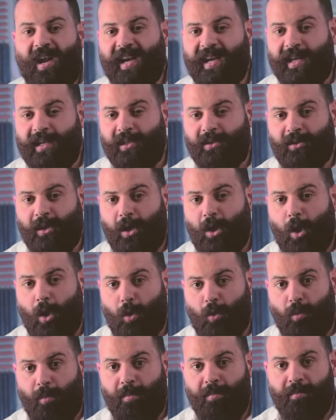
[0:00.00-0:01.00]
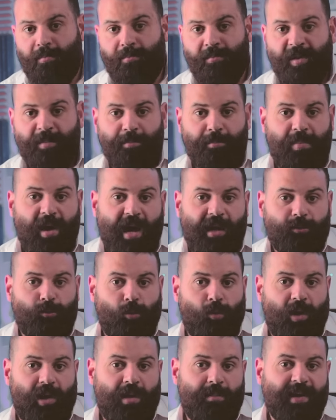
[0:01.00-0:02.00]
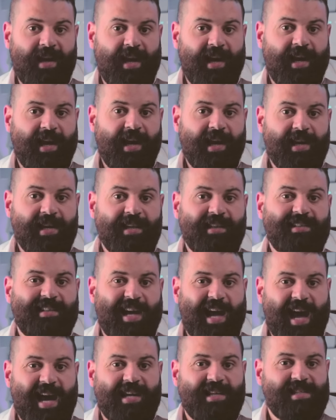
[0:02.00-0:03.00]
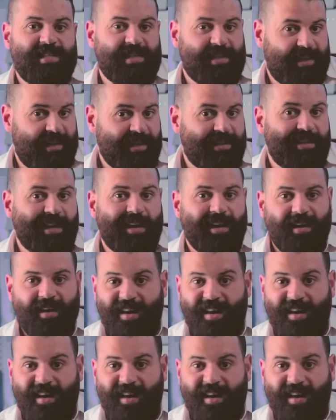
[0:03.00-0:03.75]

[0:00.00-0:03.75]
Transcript: ولكن التجارب من بعض العلماء قالت عكس كده